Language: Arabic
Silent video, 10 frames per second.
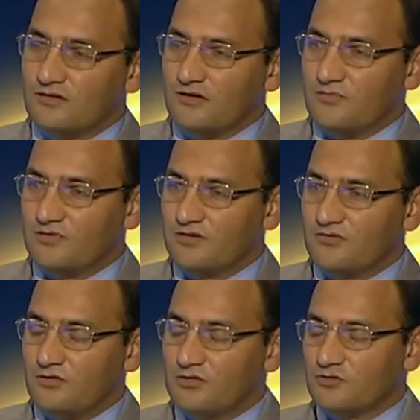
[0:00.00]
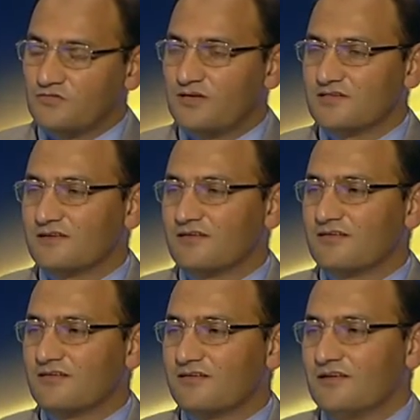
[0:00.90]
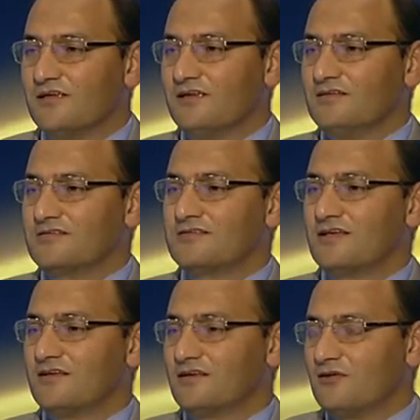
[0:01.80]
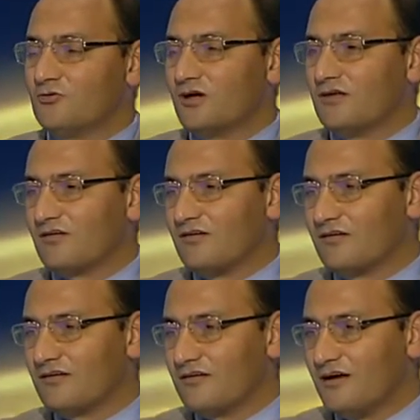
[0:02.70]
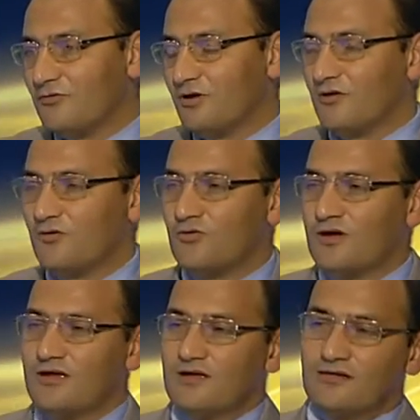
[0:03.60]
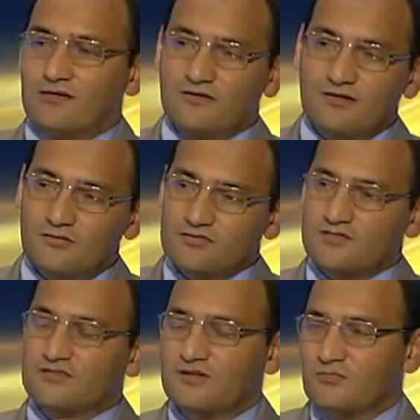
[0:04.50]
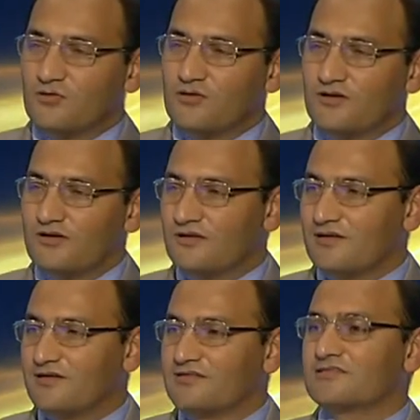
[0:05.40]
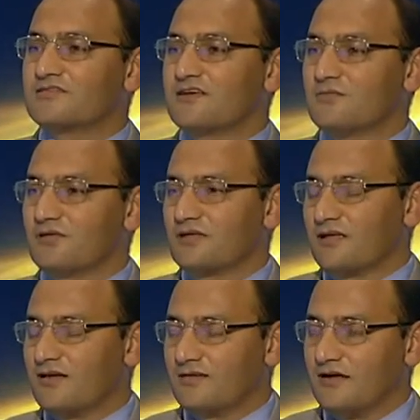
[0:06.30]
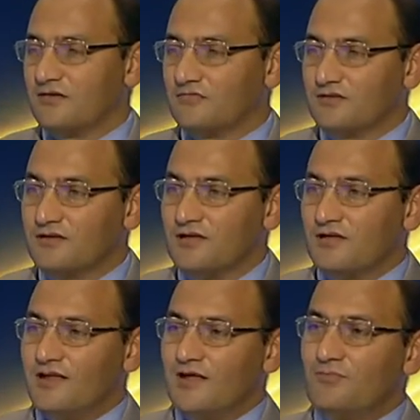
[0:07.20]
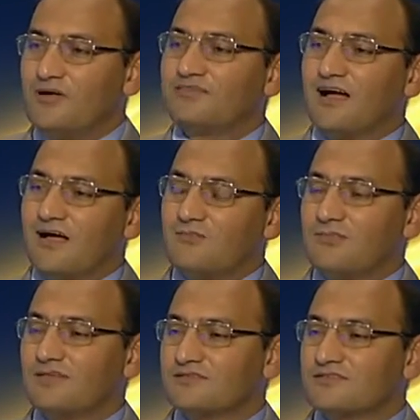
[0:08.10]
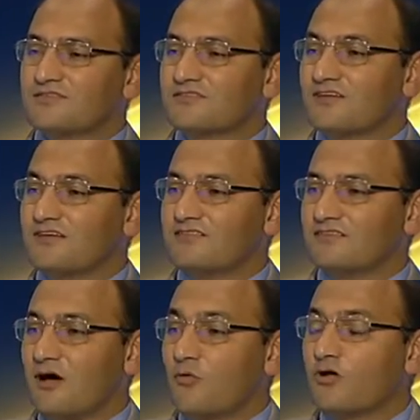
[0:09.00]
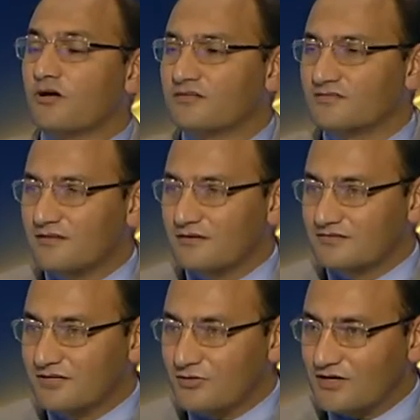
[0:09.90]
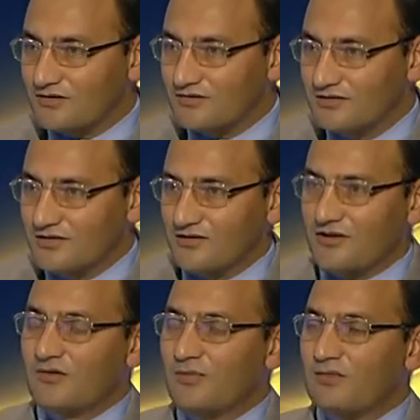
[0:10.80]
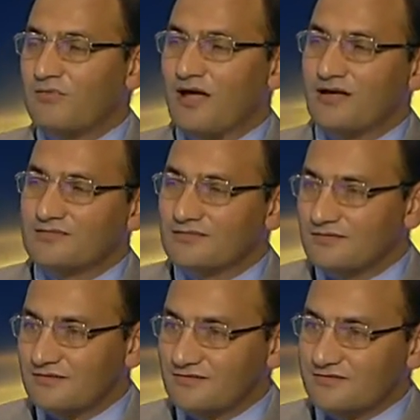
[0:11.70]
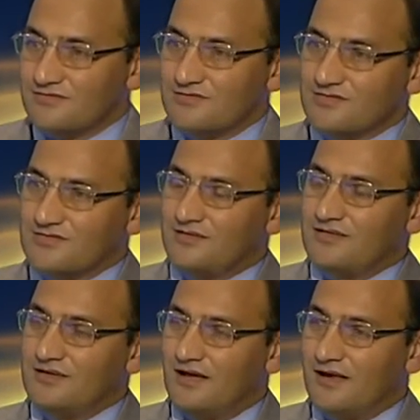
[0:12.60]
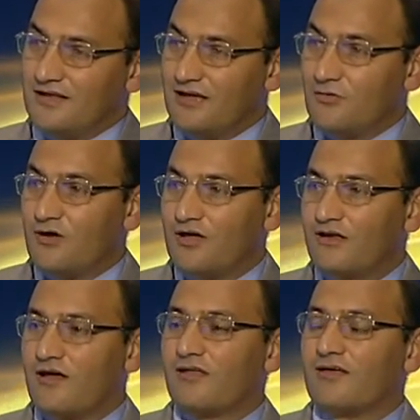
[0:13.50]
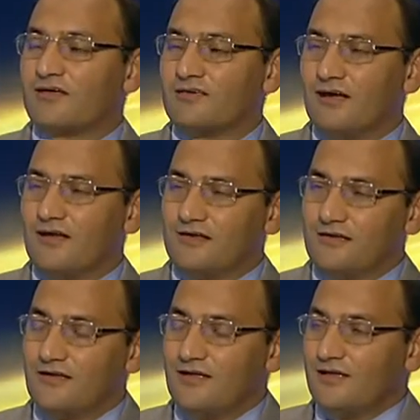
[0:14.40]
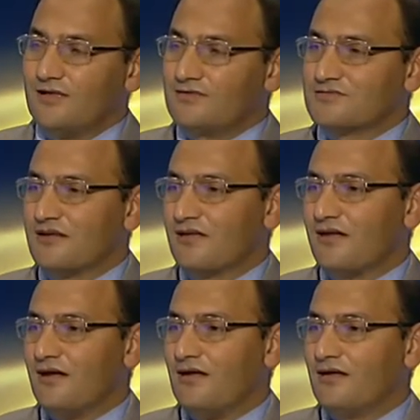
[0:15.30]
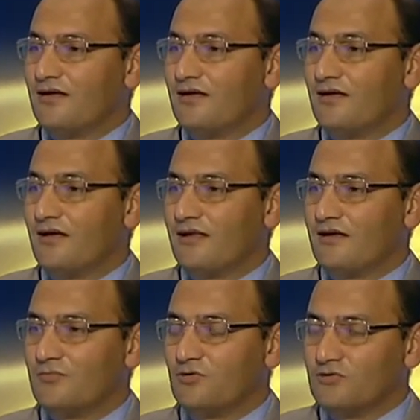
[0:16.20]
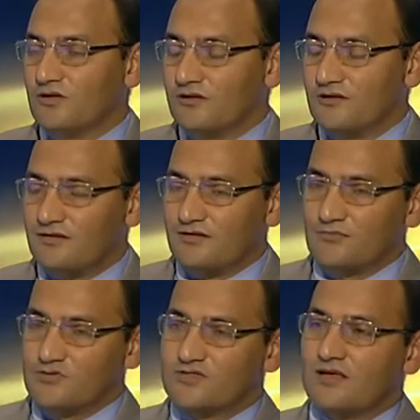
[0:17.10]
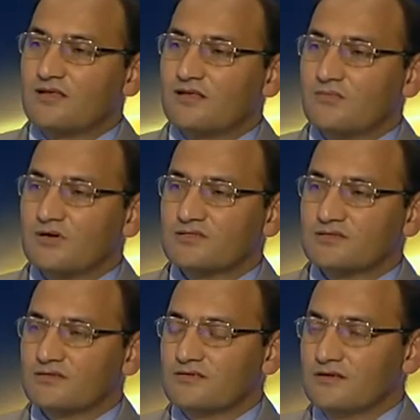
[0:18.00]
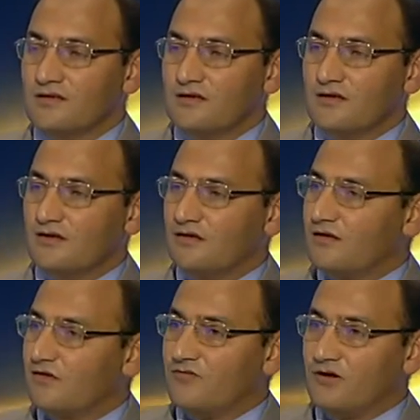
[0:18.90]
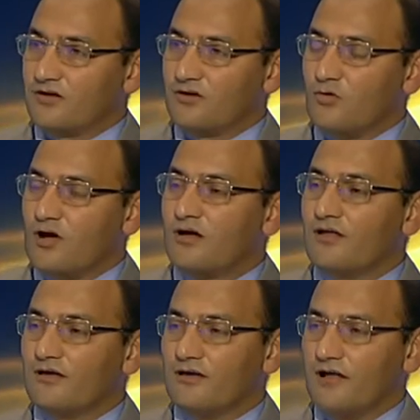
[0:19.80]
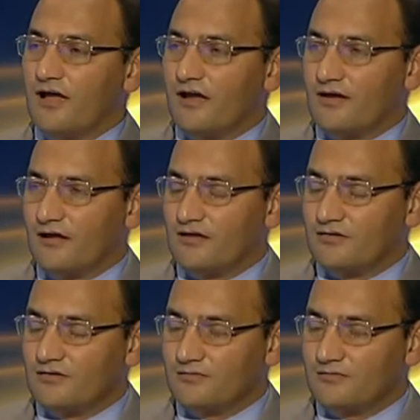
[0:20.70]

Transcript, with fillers: الأمريكي وإحنا شفنا هذا القرار الثاني لأنه كان القرار الأول هو قرار وزير التموين السابق خالد حنفي لما تعمد استيراد أوراق الدواجن رغم المحاذير الصحية عليها والأخلاقية عليها لصالح آه، المستهلك المصري آه، الفقير وقليل الحال دكتور